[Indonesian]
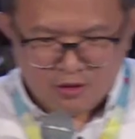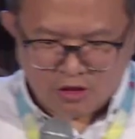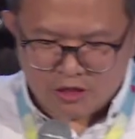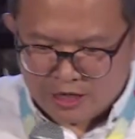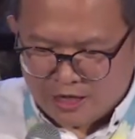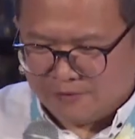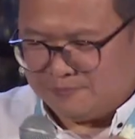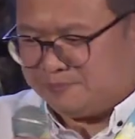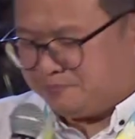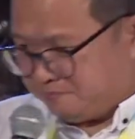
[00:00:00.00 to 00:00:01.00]
Saudara,
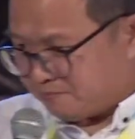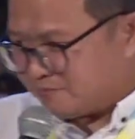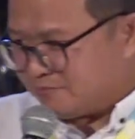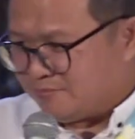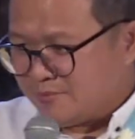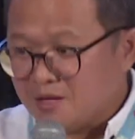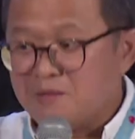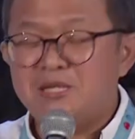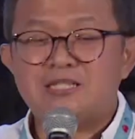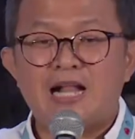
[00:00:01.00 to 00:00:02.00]

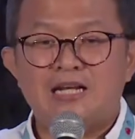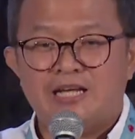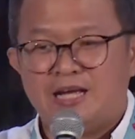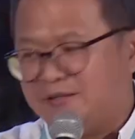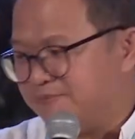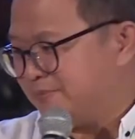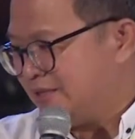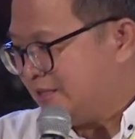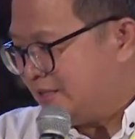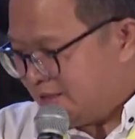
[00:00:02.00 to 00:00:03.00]
misal nih ya,
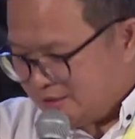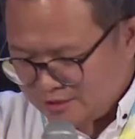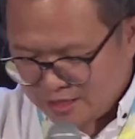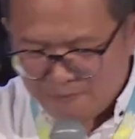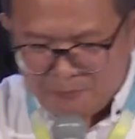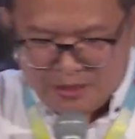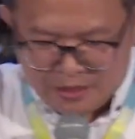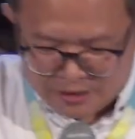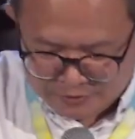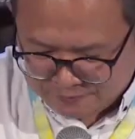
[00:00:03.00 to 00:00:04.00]
siapa
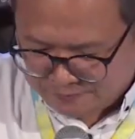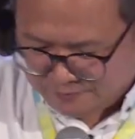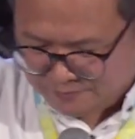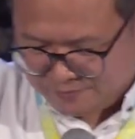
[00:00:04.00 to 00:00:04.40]
yang